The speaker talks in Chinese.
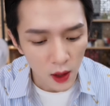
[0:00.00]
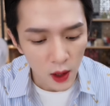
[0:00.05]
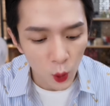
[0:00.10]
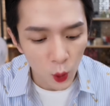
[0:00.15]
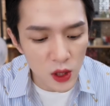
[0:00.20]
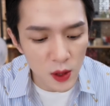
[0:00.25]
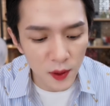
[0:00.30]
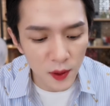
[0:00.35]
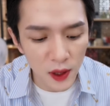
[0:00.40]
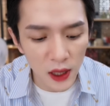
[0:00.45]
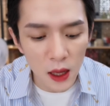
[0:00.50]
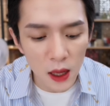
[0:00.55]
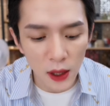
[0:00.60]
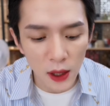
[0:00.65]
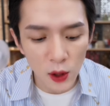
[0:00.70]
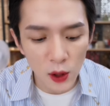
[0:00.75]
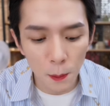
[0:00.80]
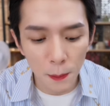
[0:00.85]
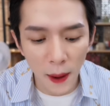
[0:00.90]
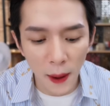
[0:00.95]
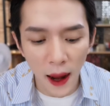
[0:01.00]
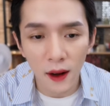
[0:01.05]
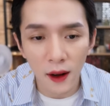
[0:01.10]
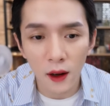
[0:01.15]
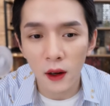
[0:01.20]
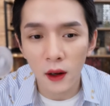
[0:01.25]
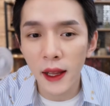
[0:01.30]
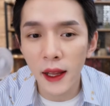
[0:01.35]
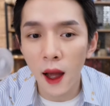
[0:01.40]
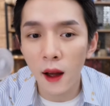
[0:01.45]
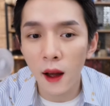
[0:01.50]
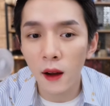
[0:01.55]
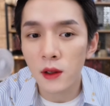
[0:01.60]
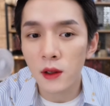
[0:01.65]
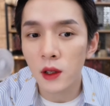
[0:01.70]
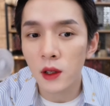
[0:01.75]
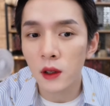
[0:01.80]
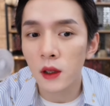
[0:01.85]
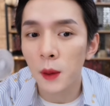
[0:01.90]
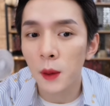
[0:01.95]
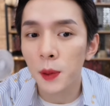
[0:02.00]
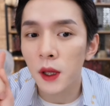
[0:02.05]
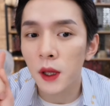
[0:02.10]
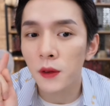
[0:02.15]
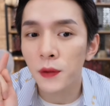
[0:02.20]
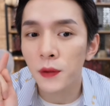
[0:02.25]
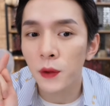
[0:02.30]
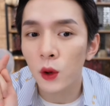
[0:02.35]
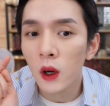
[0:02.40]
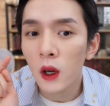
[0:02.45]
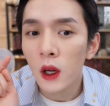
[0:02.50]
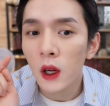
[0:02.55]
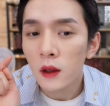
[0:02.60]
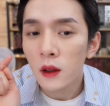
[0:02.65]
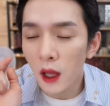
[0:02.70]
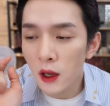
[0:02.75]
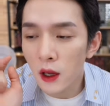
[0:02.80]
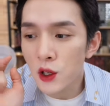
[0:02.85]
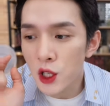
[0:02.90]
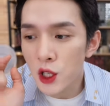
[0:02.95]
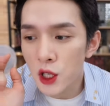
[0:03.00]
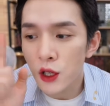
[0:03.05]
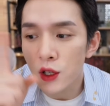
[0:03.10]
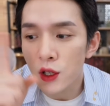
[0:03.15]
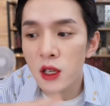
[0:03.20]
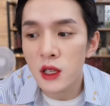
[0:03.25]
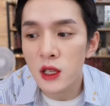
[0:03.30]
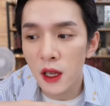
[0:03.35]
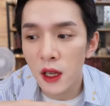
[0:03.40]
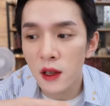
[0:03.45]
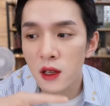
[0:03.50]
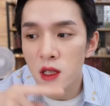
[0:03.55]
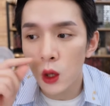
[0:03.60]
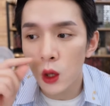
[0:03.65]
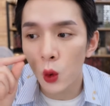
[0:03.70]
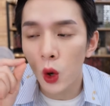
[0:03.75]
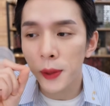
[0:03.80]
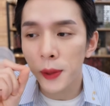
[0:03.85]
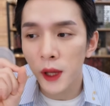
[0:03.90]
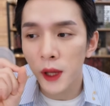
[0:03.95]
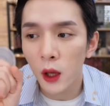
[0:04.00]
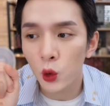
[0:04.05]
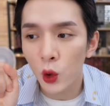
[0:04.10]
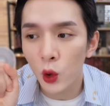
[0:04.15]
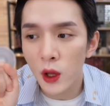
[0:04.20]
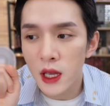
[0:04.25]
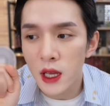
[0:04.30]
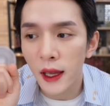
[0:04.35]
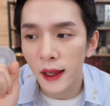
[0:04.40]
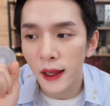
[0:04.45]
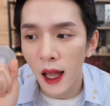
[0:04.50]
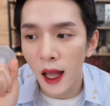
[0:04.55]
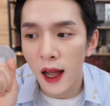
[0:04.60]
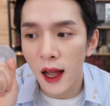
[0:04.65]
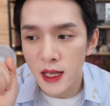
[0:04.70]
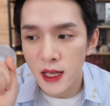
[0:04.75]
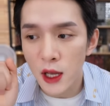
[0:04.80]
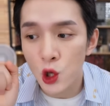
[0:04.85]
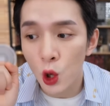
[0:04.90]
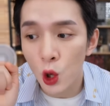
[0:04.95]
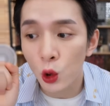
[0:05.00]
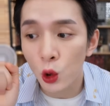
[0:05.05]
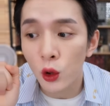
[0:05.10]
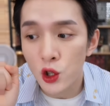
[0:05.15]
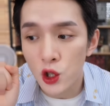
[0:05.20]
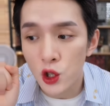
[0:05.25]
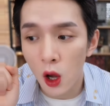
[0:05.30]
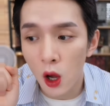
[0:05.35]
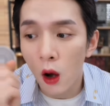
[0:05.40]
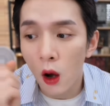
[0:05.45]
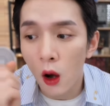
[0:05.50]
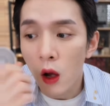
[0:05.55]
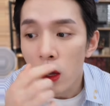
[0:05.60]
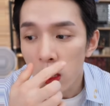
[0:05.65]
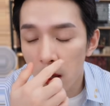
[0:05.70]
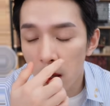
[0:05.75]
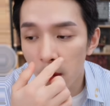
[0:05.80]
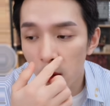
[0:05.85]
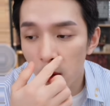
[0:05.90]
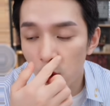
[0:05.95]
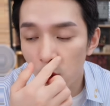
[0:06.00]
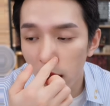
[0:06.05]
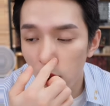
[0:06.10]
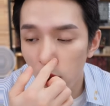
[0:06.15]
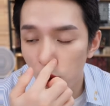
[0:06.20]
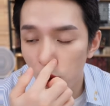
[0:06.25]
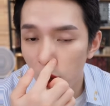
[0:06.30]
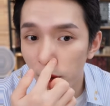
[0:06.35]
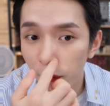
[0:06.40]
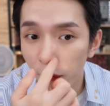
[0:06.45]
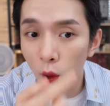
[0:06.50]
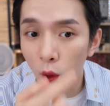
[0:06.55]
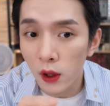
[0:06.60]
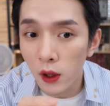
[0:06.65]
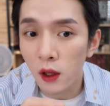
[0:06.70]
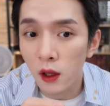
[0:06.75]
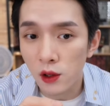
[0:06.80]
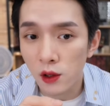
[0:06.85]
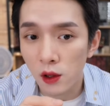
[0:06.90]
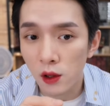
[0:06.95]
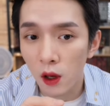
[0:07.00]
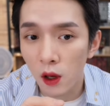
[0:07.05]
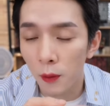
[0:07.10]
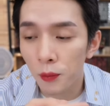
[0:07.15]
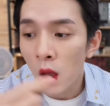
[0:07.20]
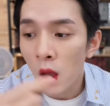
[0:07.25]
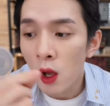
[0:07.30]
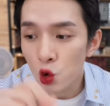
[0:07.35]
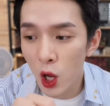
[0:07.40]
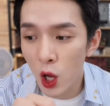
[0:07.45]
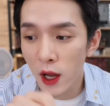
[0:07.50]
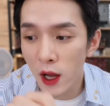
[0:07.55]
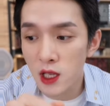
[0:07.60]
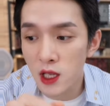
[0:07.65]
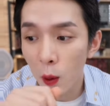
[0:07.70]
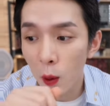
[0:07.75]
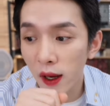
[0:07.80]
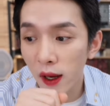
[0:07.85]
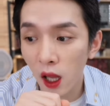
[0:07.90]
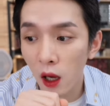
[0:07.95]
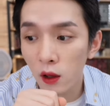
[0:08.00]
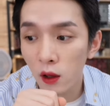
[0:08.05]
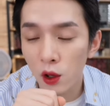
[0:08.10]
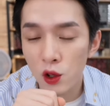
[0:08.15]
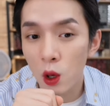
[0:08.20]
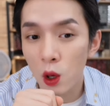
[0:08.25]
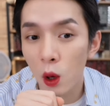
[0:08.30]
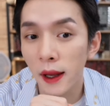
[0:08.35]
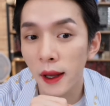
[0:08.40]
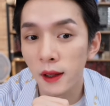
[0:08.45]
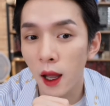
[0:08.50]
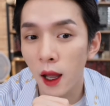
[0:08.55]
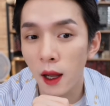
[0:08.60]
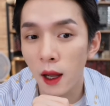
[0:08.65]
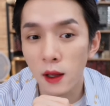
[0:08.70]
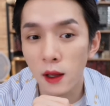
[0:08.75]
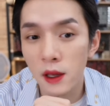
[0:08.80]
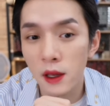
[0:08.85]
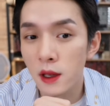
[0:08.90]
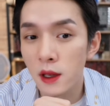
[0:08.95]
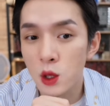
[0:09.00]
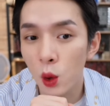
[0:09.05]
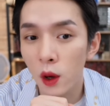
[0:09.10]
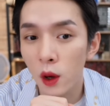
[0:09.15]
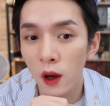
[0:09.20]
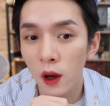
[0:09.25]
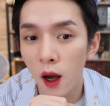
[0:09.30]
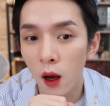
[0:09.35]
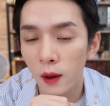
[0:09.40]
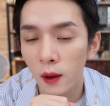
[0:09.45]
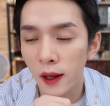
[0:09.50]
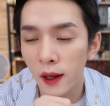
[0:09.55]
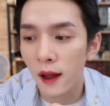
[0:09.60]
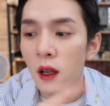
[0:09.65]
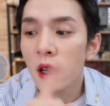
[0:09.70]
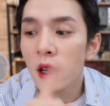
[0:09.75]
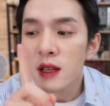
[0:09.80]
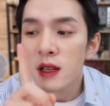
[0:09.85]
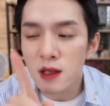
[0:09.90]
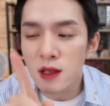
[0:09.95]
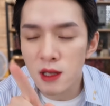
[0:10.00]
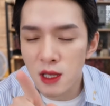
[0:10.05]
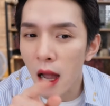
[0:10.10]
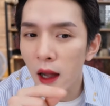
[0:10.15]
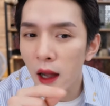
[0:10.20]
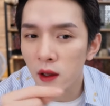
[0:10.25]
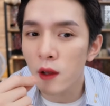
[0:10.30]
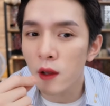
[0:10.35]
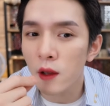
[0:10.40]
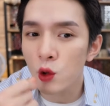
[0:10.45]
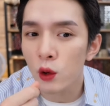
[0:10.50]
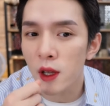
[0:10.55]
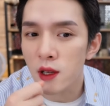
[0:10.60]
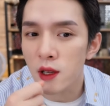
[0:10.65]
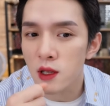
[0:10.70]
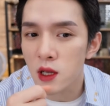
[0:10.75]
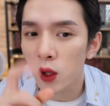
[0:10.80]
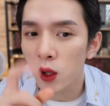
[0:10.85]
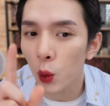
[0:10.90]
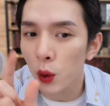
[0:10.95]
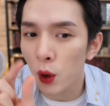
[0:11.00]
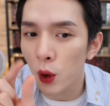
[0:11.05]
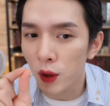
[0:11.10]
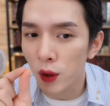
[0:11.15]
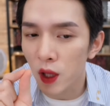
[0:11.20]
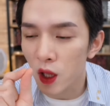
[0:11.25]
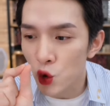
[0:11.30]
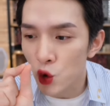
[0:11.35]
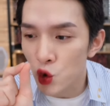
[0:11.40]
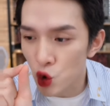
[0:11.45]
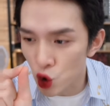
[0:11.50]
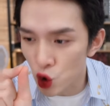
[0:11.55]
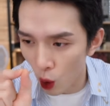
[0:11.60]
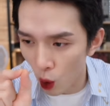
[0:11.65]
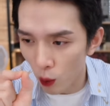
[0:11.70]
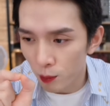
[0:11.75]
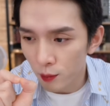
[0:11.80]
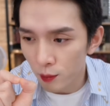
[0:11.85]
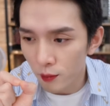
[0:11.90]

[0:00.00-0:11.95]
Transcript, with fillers: 我是不是立马就白了、亮了整个人的皮肤？但是这些颜色我会比较推荐给大家，在秋冬的时候，你们开始穿风衣的时候、穿小外套的时候买它，这个颜色会很好看。夏天这种颜色可能会有一点点重。